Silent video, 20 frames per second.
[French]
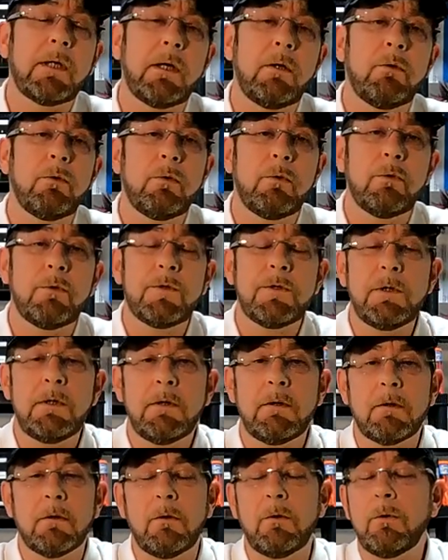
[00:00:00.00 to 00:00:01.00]
mettrai le,
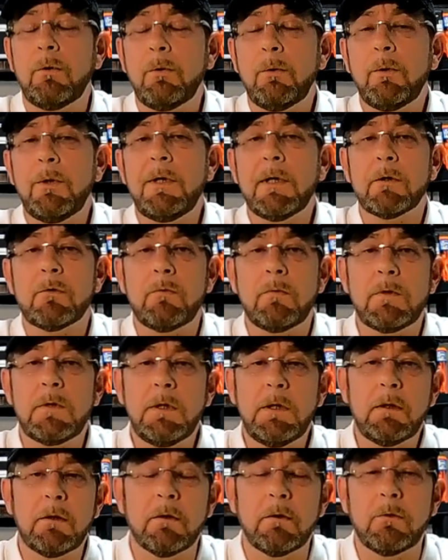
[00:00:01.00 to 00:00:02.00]
site, le, lien du
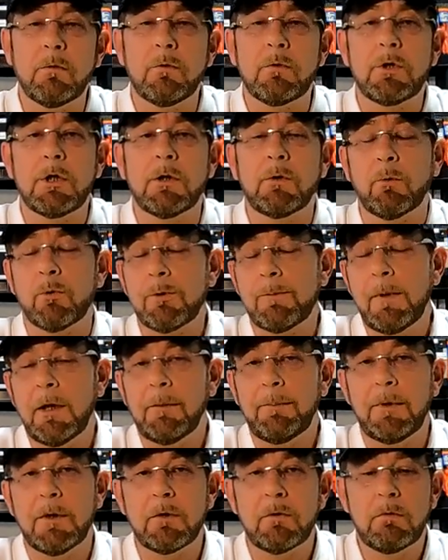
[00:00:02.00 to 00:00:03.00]
site de chez
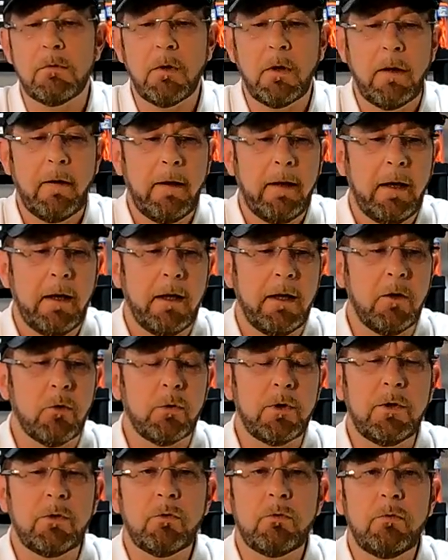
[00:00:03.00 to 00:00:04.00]
Tronsmart, bien sûr. Et
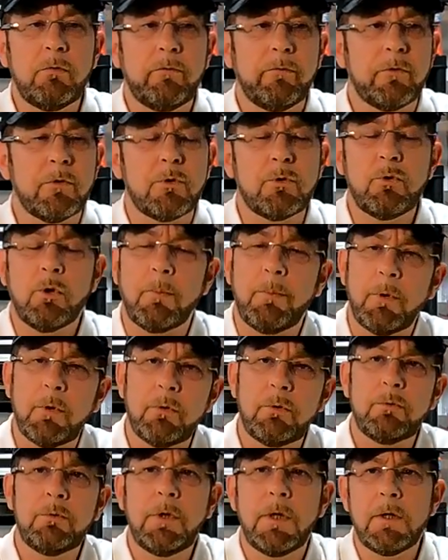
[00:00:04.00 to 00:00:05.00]
on les trouve sur
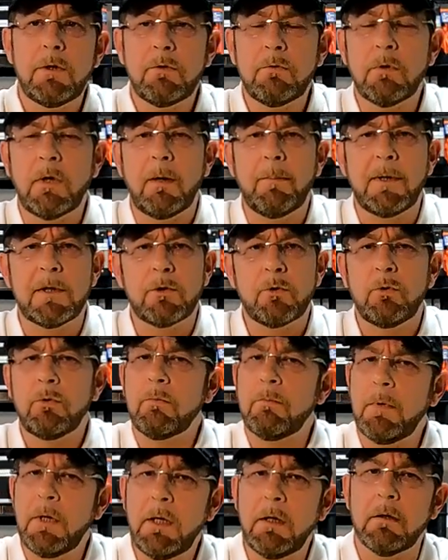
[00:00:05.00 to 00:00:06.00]
Banggood et sur Amazon.
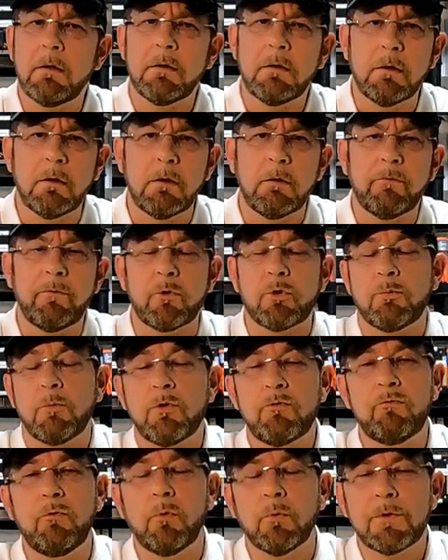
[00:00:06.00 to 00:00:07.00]
Mais euh,
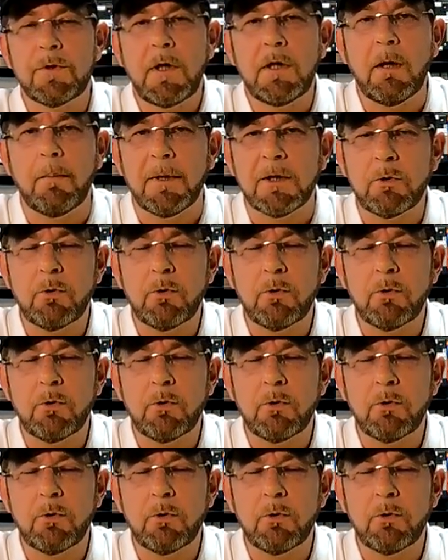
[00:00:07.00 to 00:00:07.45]
franchement, je vous conseille